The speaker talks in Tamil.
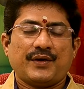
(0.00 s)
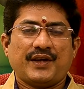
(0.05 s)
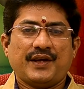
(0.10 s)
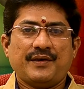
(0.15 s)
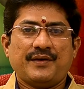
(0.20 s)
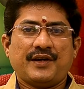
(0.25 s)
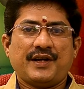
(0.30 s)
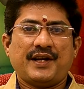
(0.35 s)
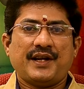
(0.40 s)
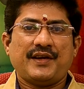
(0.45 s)

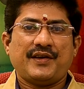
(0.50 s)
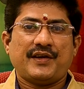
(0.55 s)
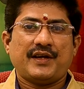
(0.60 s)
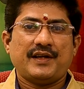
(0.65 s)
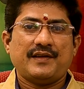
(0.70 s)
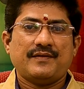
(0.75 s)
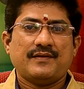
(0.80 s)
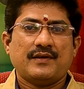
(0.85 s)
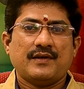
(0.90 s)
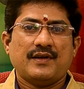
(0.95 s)
இன்று
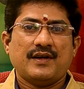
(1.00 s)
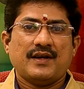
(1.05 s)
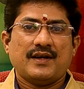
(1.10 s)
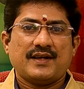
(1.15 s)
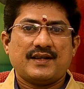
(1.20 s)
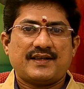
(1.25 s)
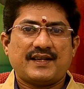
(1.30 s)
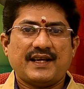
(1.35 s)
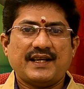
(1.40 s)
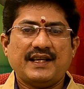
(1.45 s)
நீங்கள்
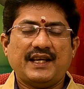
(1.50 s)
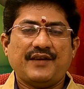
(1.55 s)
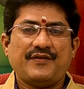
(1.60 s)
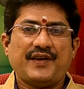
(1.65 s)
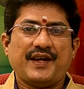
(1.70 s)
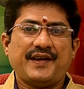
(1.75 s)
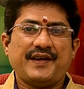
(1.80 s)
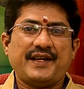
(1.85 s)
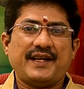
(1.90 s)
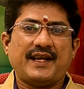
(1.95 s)
செய்ய
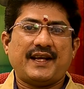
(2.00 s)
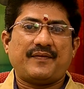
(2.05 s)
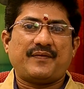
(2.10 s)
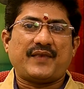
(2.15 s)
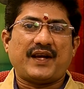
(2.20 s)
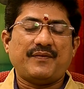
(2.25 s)
வேண்டிய